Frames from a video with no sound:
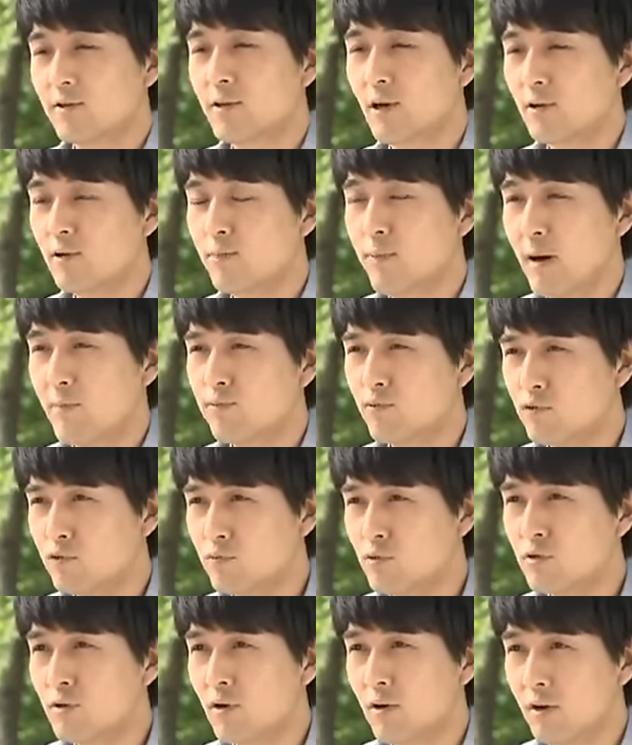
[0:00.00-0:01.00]
그렇다고 밥
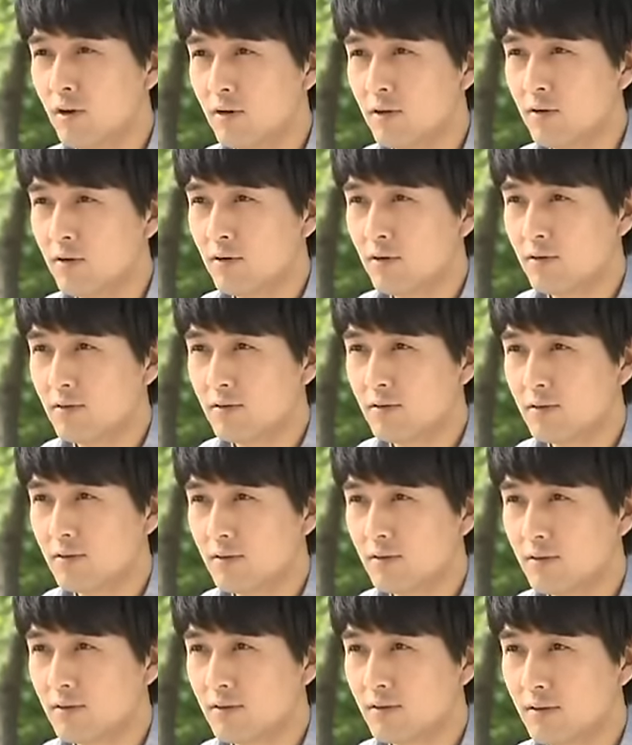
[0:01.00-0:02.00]
굶을 거예요?
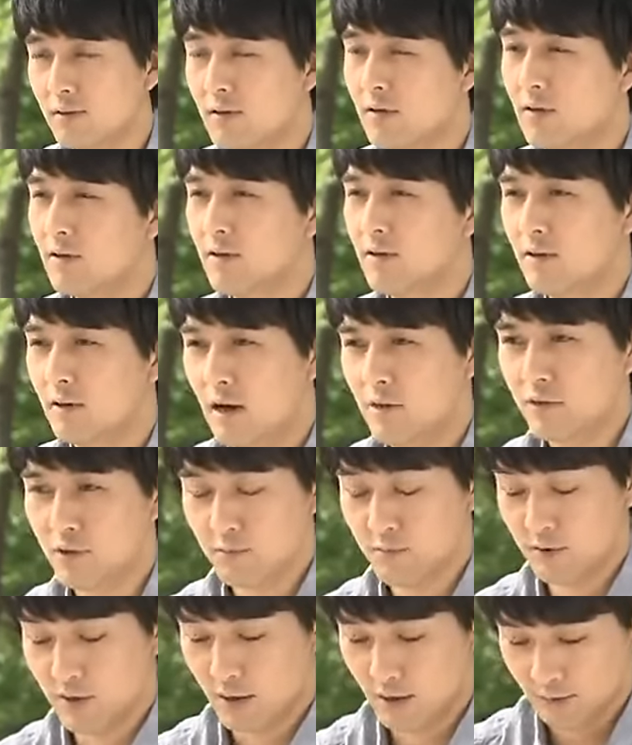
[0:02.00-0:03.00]
안
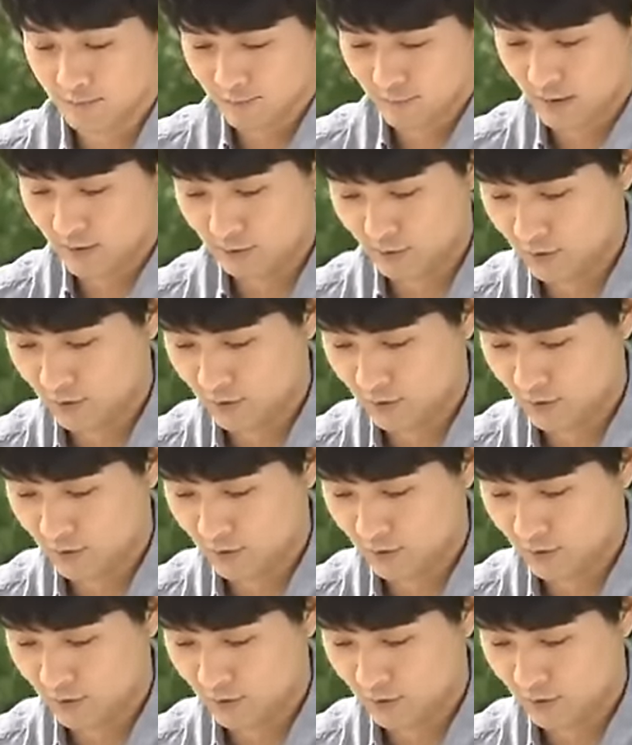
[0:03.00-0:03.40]
됩니다.